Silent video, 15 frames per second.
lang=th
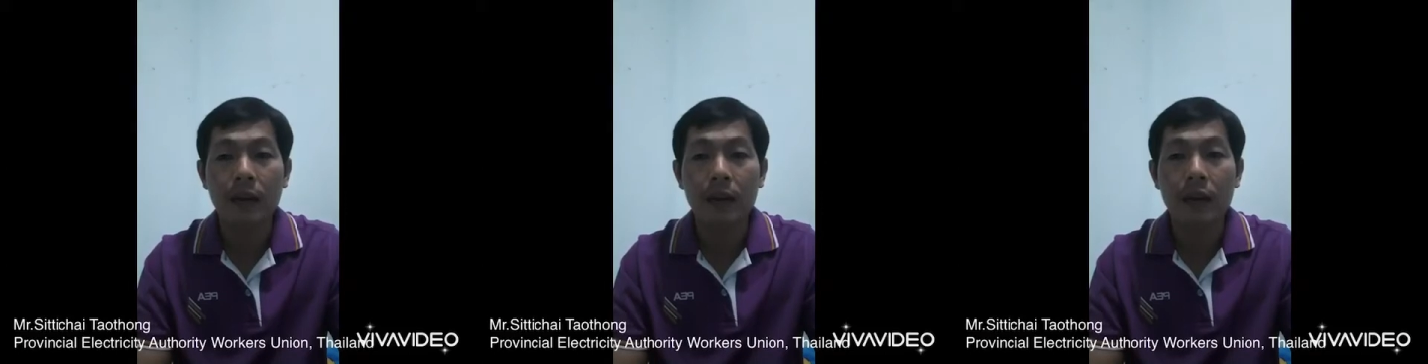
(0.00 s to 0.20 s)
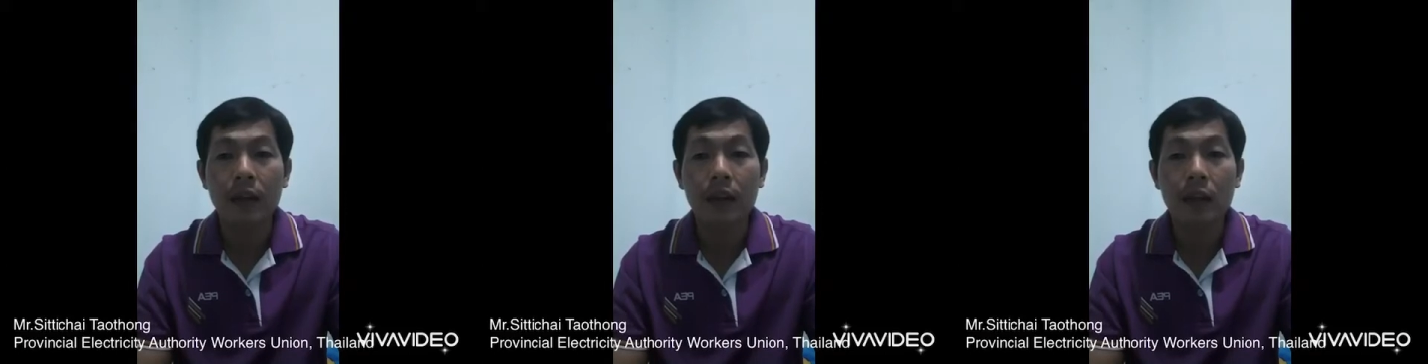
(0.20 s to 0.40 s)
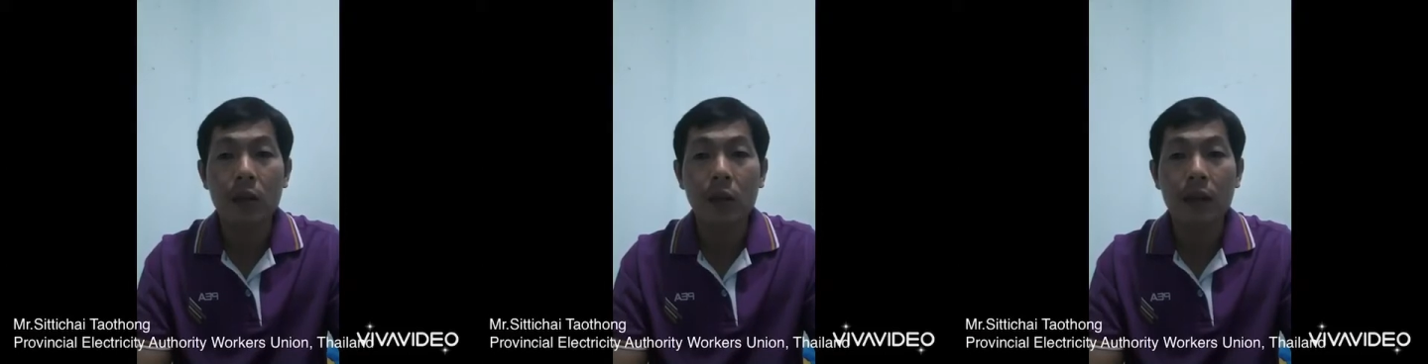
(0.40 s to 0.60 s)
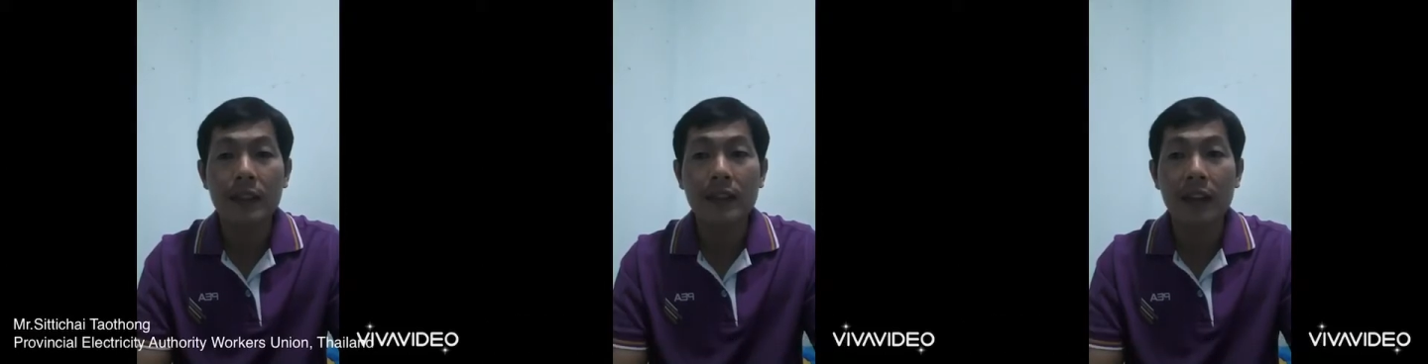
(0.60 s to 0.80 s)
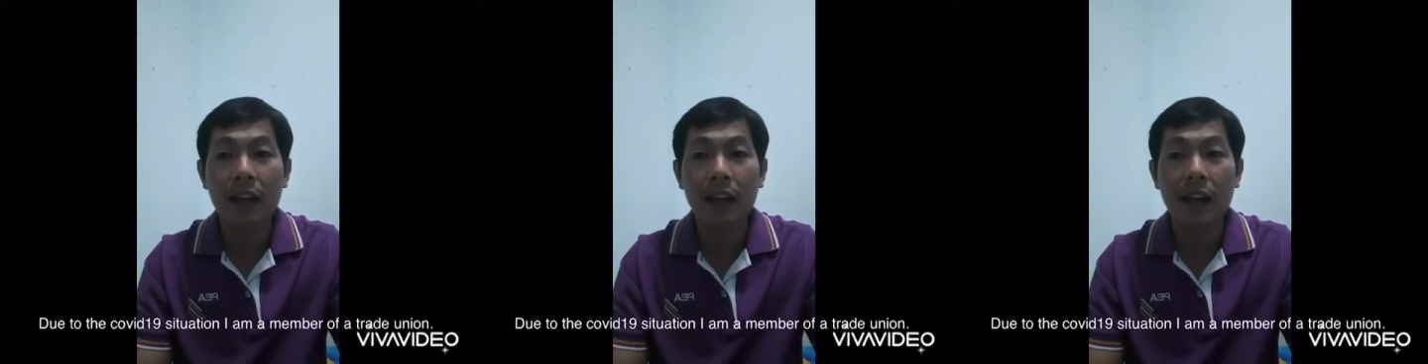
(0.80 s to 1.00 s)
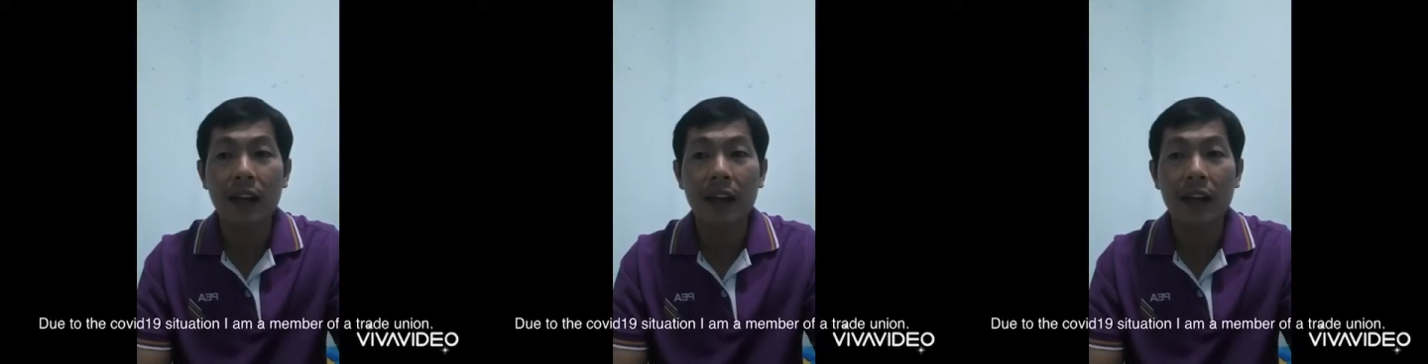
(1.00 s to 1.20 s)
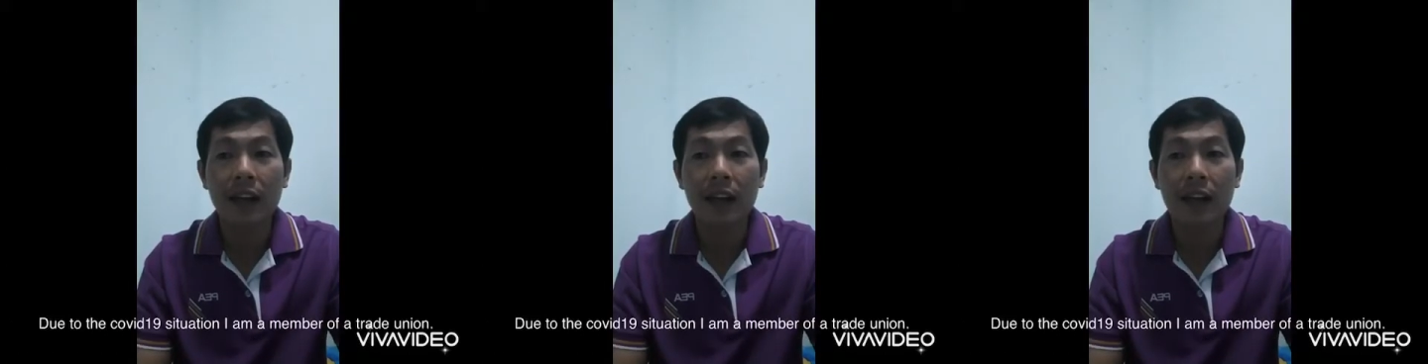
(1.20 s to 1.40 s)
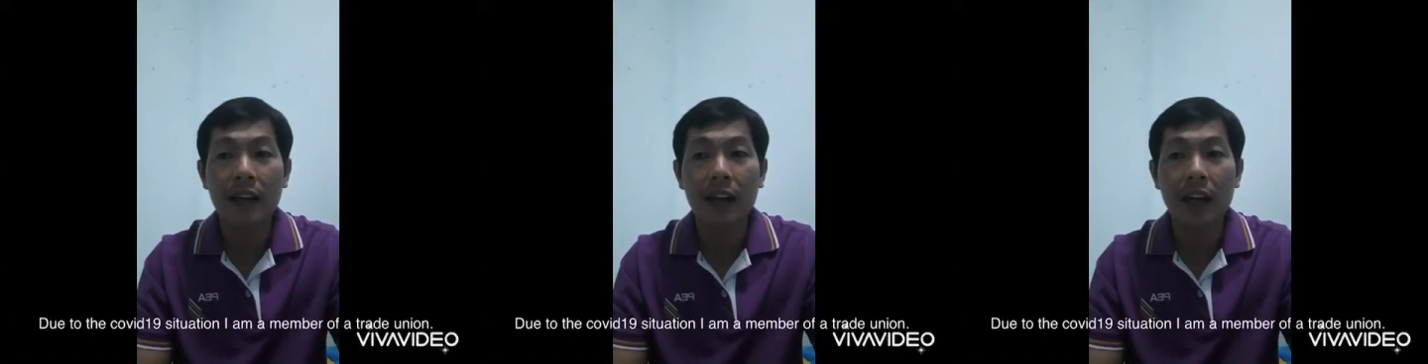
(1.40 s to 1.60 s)
เนื่องด้วยสถาน
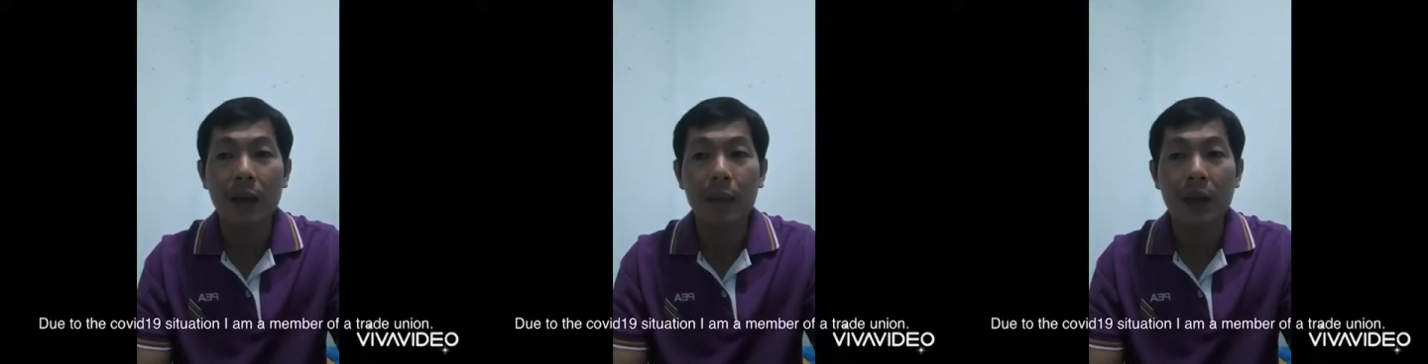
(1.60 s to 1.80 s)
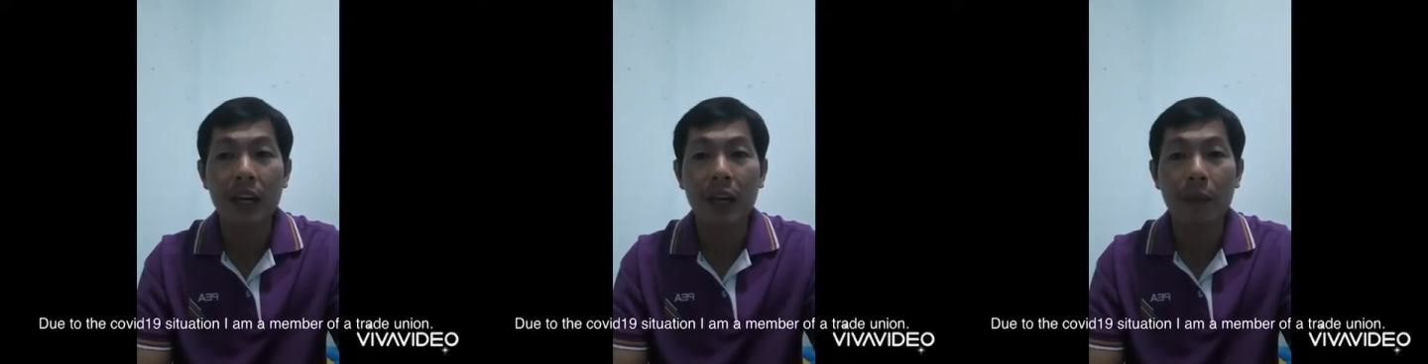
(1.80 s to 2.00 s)
การณ์การแพร่